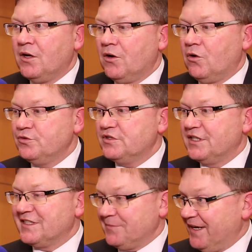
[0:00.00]
Und
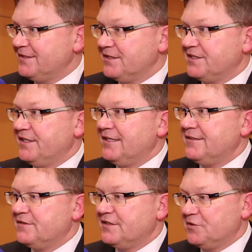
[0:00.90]
das zweite
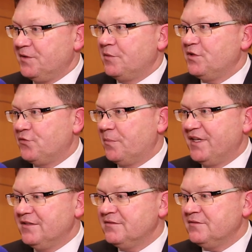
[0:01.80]
Ziel, das wir damit
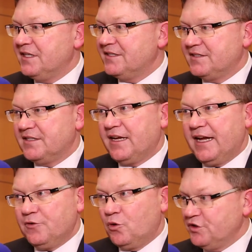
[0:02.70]
verbinden, ist
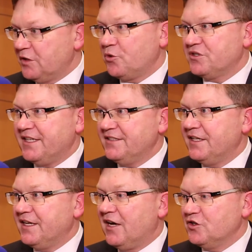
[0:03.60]
ein
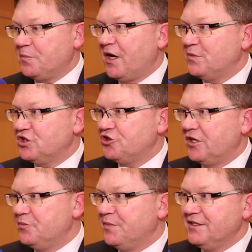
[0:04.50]
hundertprozentiger Ausbau mit
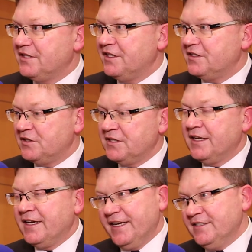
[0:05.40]
schnellem Internet
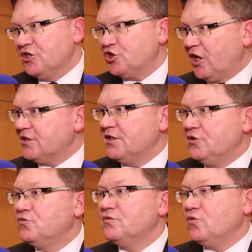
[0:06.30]
in der Stadt
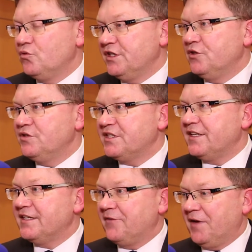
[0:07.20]
und in
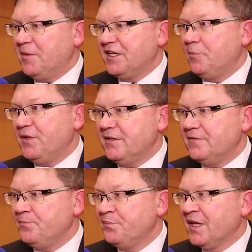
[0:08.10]
unseren
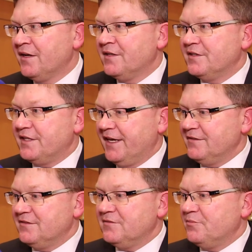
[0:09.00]
Gewerbegebieten.
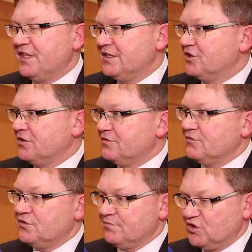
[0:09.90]
Denn mit der
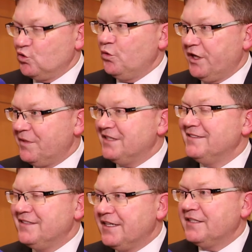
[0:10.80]

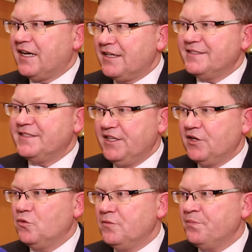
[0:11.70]
zunehmenden
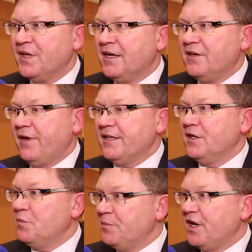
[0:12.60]
Digitalisierung werden
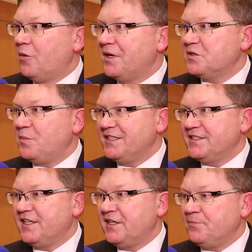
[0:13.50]
immer mehr
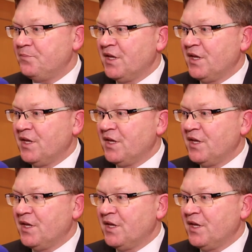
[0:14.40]
Arbeitsplätze